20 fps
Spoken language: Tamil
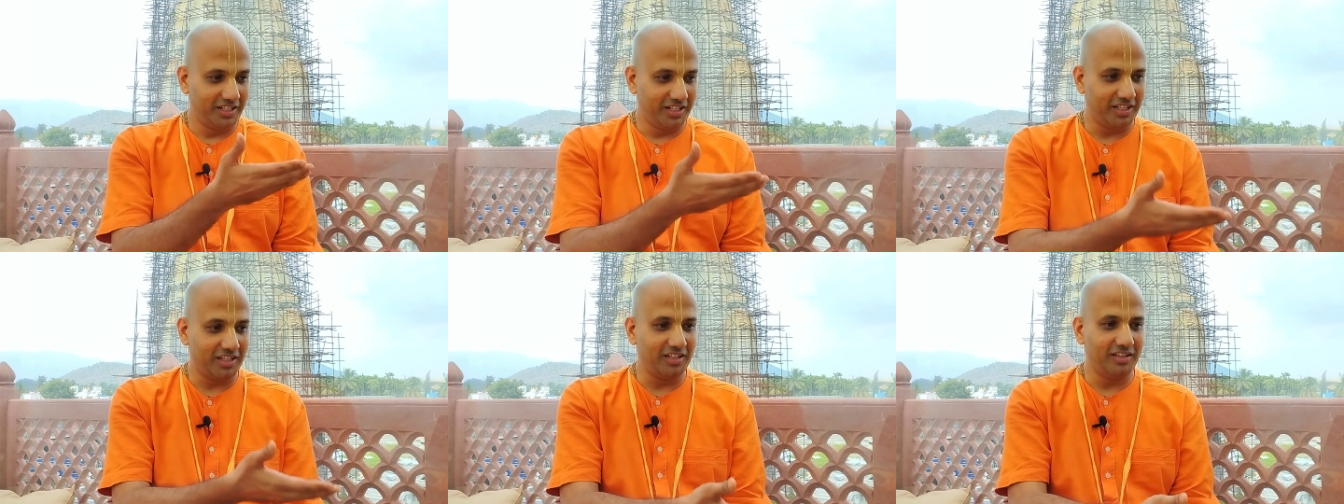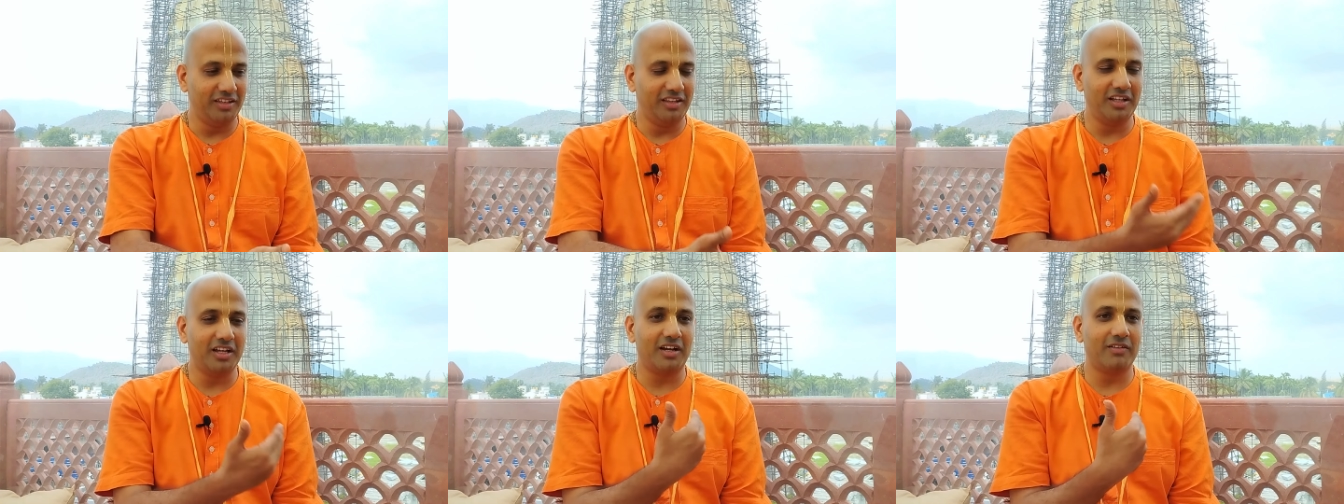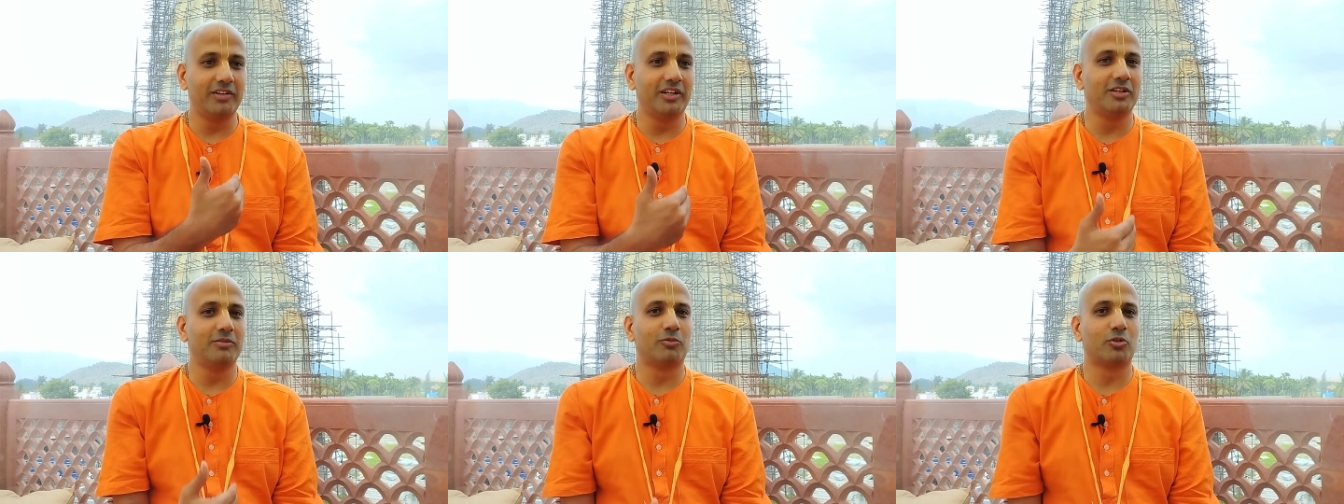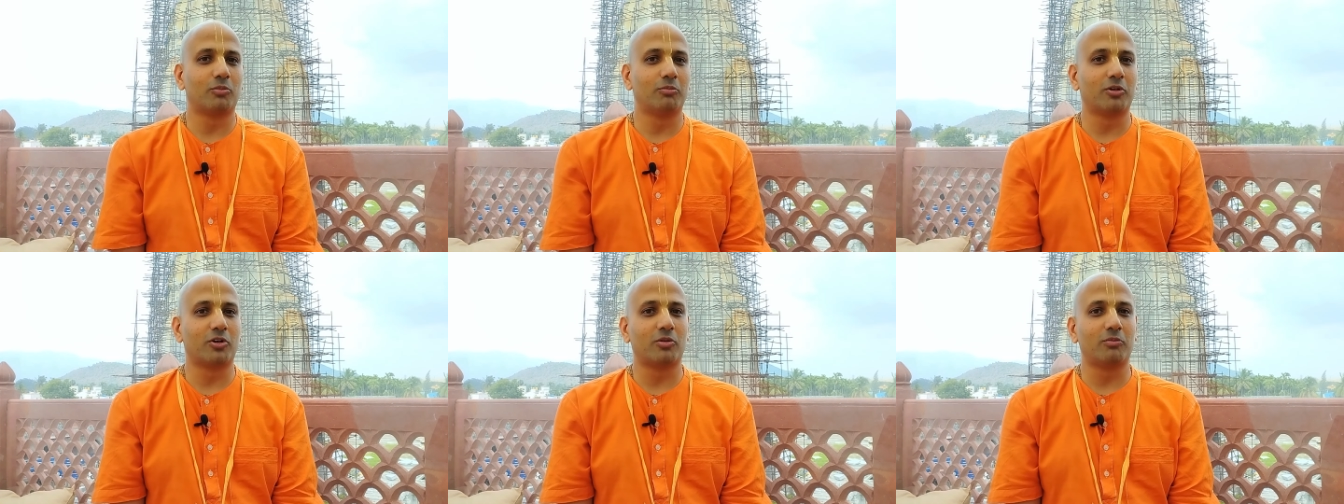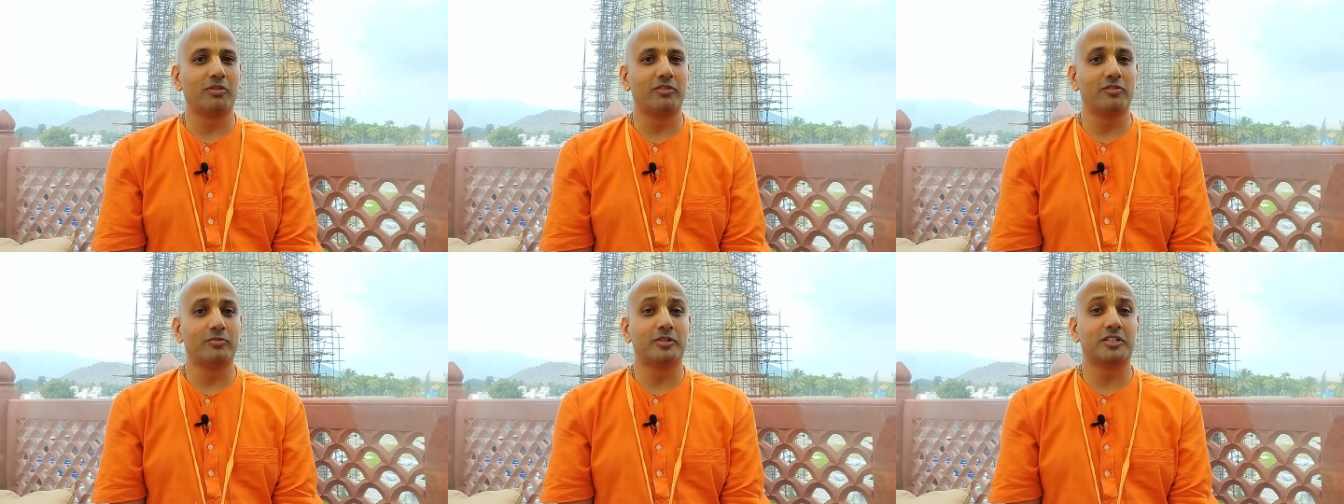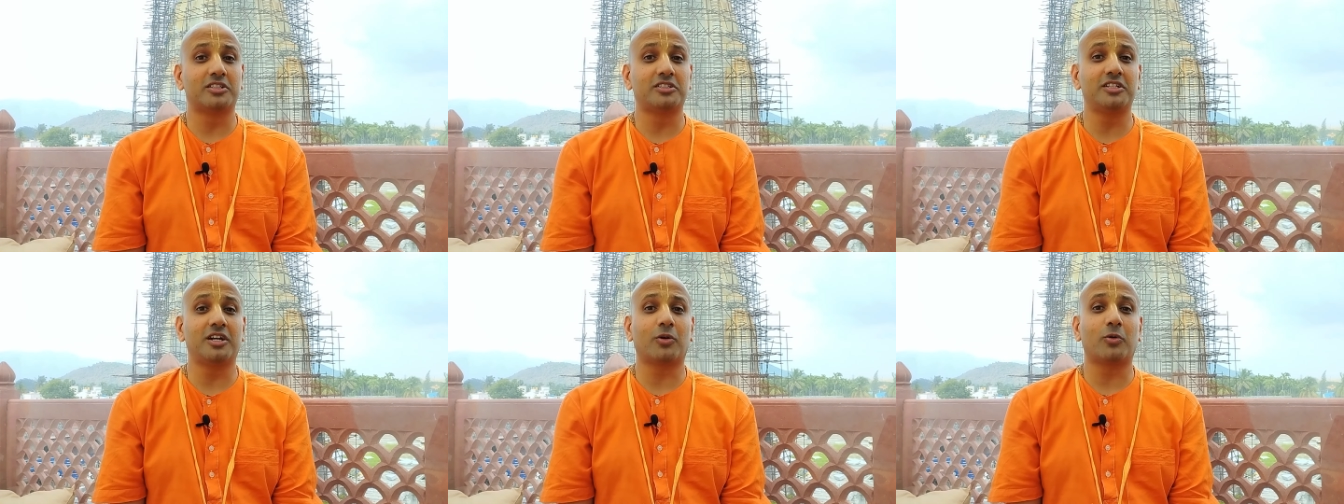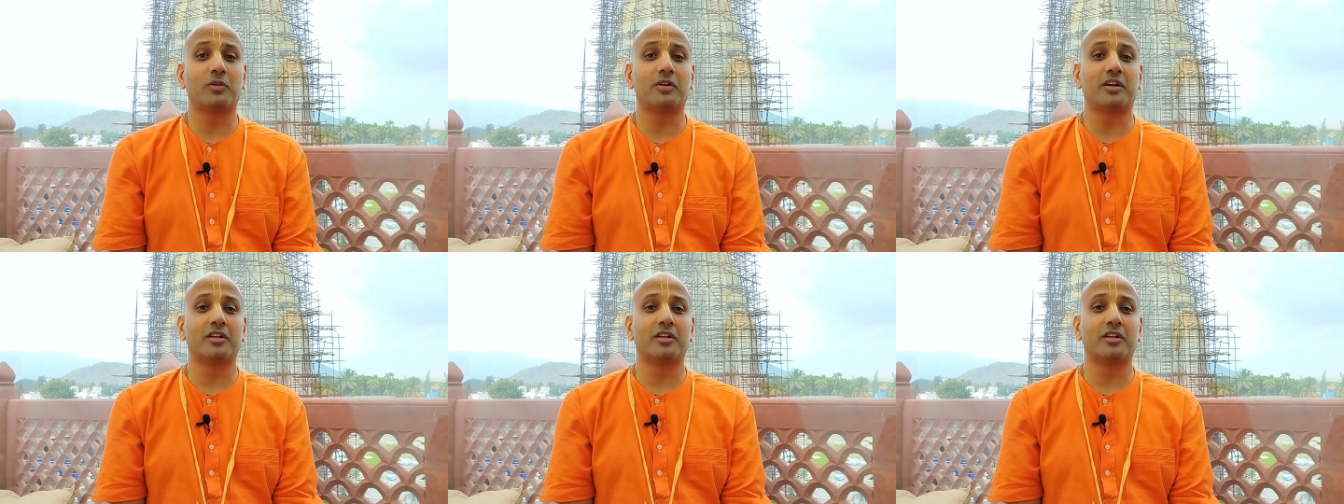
இன்றைக்கி இந்தியாவிலும் ரொம்ப ரொம்ப விமர்சையாக